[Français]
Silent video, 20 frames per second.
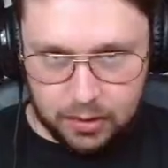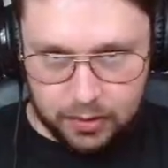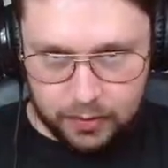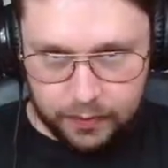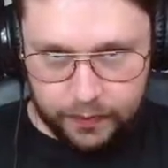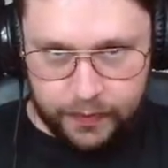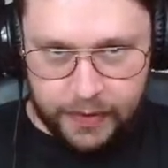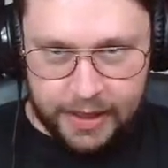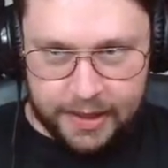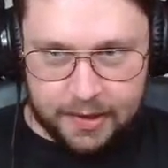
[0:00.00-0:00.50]

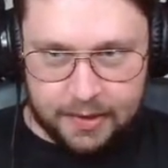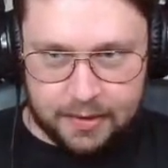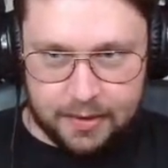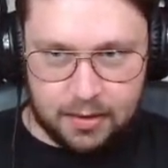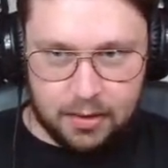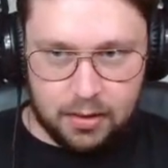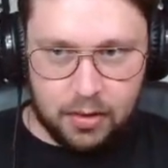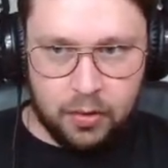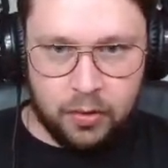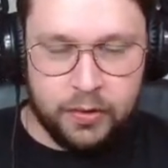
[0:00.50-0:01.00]
Mec,
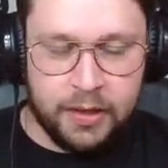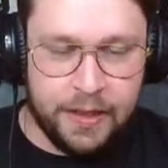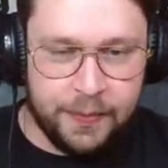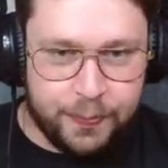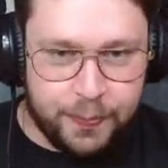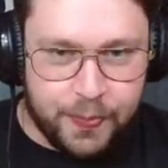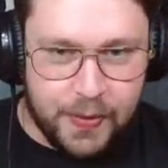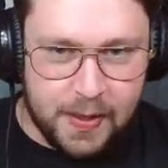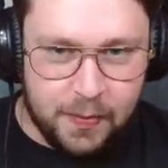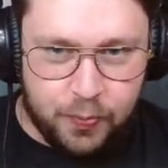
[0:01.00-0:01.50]
on est
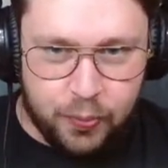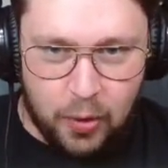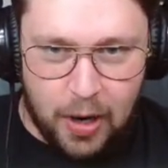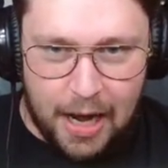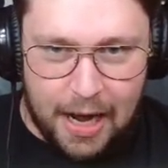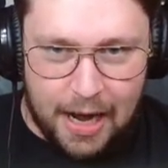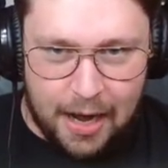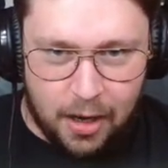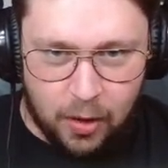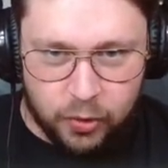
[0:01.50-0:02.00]
pile
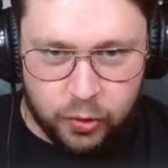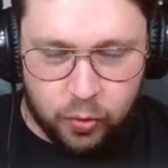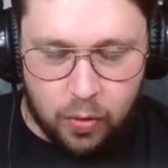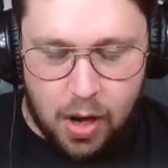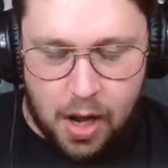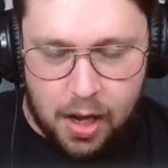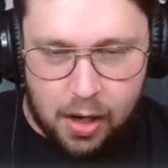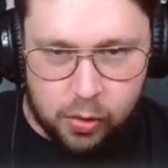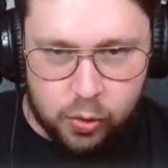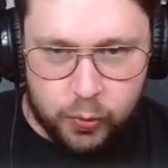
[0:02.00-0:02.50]
poil à
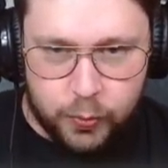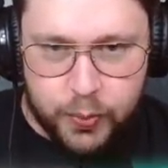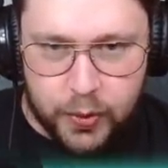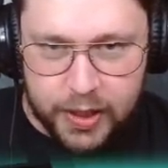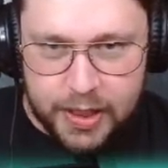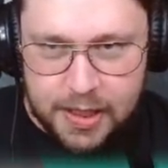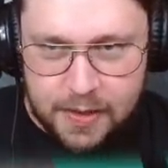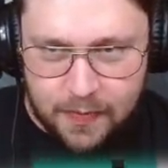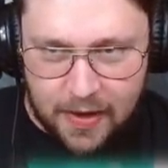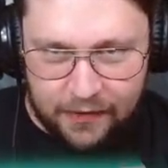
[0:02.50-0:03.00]
l'endroit où
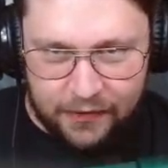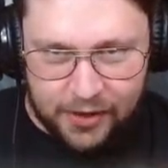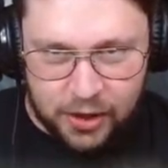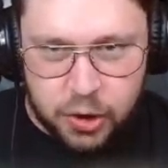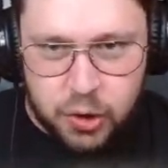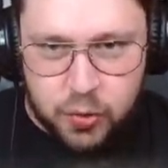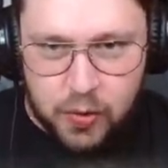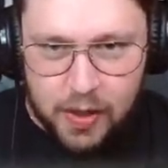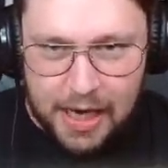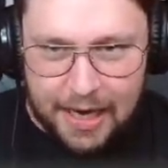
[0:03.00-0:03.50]
Bonnie m'avait
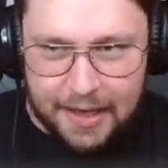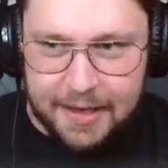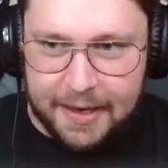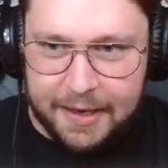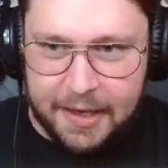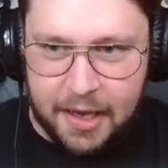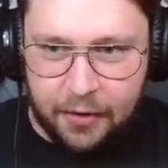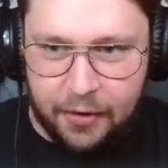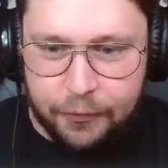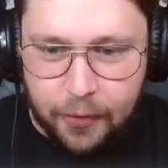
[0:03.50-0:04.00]
tué la
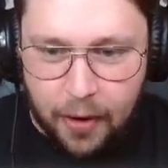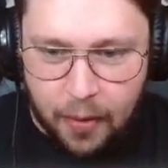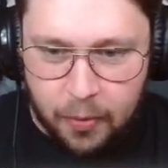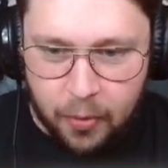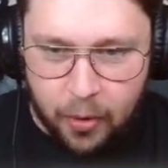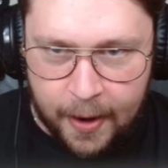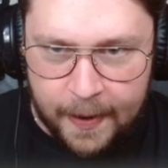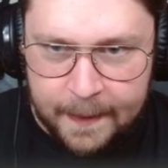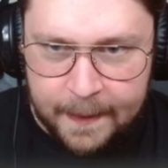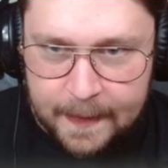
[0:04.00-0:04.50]
dernière fois,
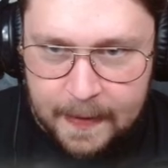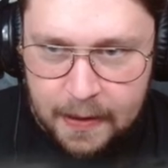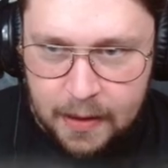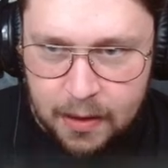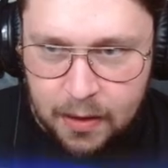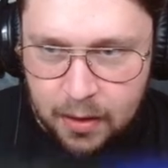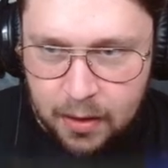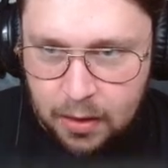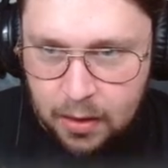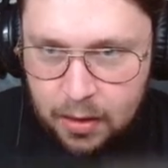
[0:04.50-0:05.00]
moi.
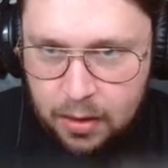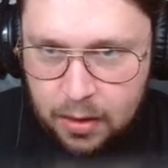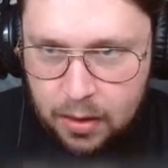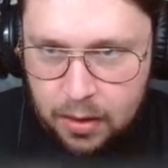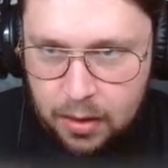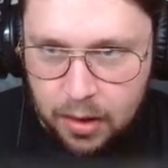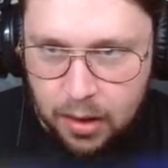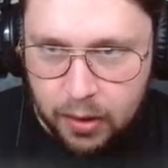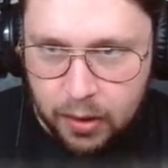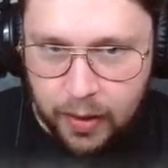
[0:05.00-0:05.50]
Ah oui,
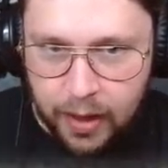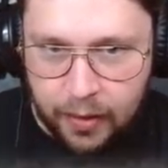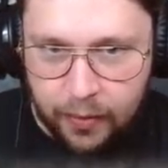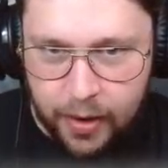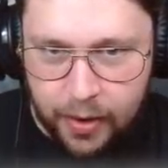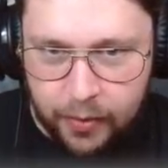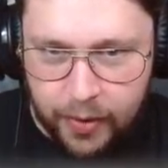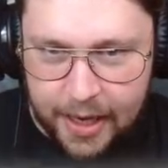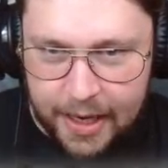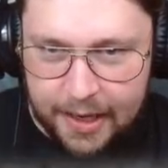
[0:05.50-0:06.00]
oui. ouais,
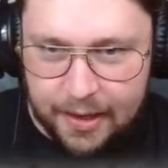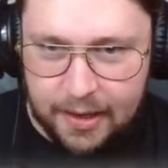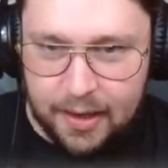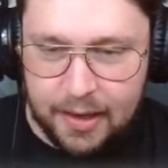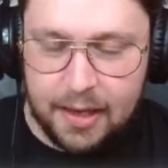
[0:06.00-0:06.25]
ouais, ouais.